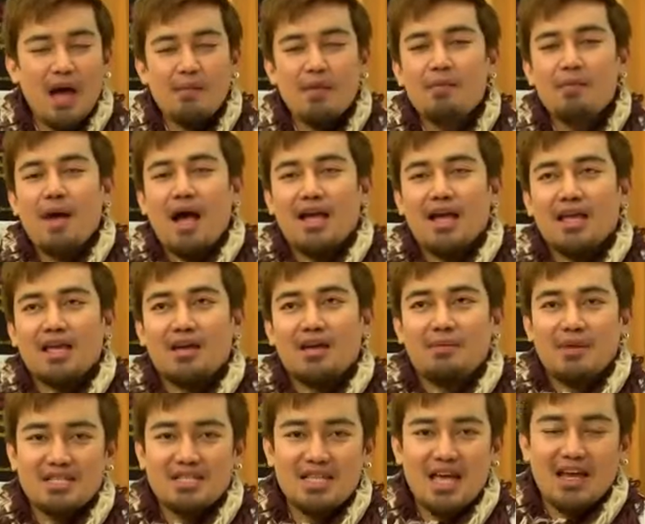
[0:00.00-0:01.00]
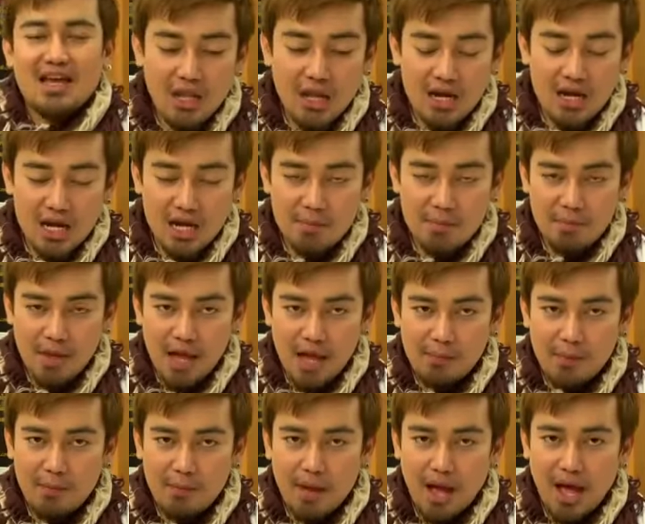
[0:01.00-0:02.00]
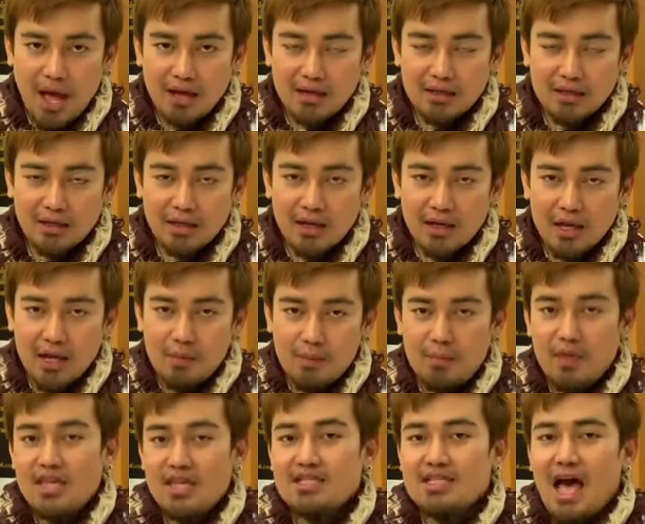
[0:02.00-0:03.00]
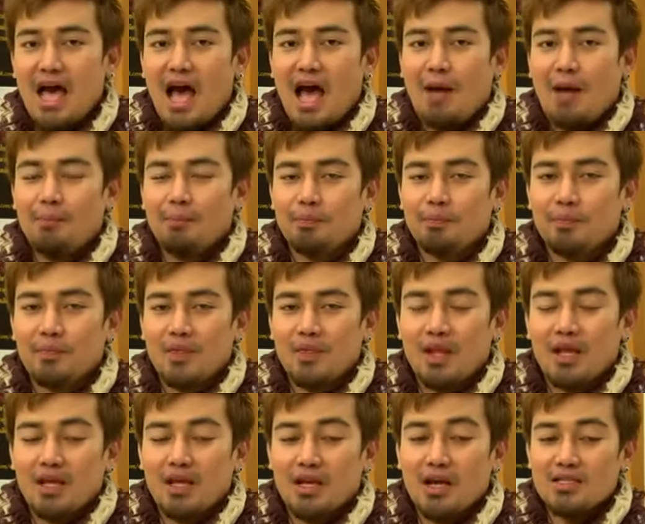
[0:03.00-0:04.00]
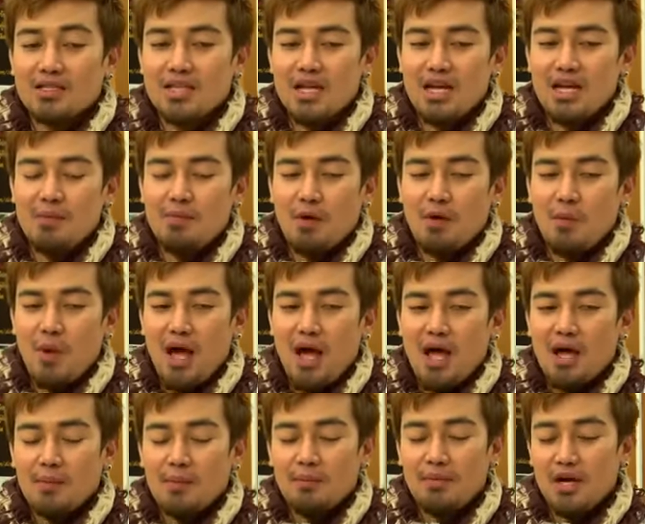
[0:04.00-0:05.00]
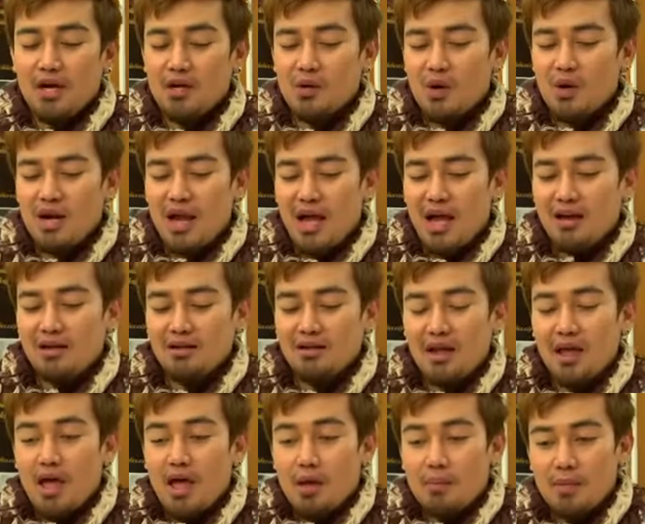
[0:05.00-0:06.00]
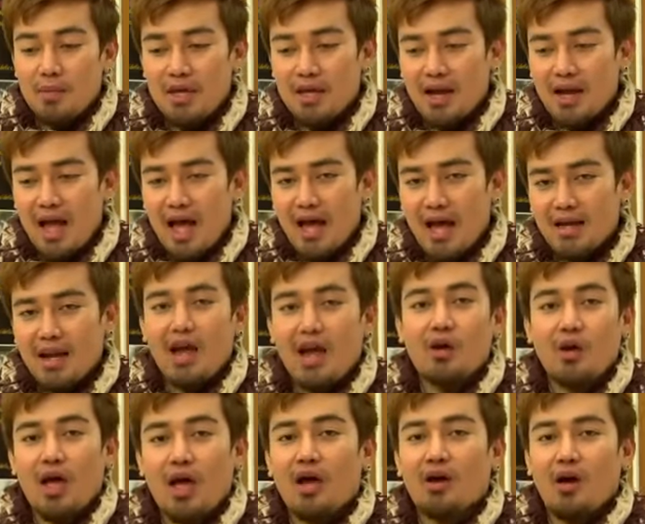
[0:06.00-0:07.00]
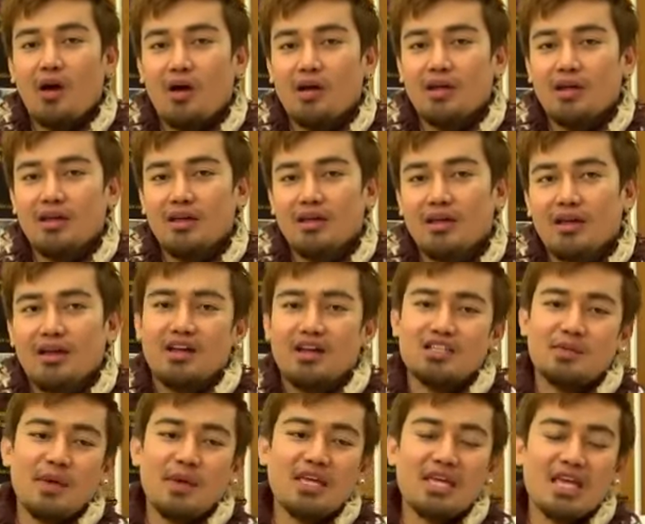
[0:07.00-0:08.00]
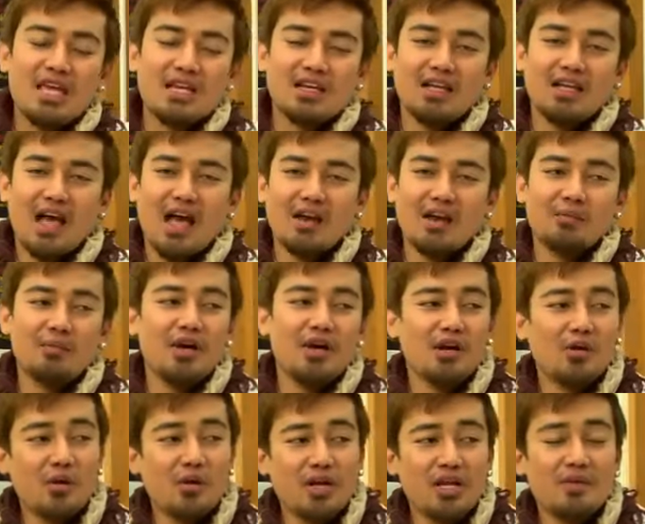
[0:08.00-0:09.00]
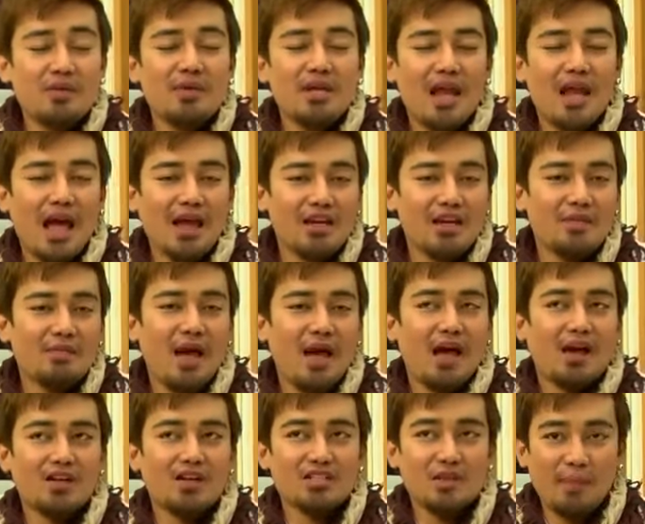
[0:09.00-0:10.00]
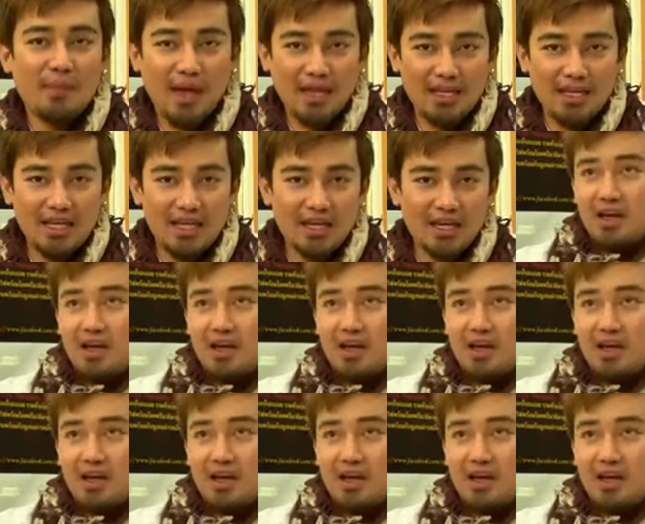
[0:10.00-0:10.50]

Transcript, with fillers: ผ้าใหม่ๆมาใส่เริ่มมาประมาณปีสามก็จะเริ่มแบบว่าเพื่อนคนนั้นมีร้านอร่อยๆก็จะไปกินกันเพื่อนคนนี้มีร้านนี้มาก็จะไปกิ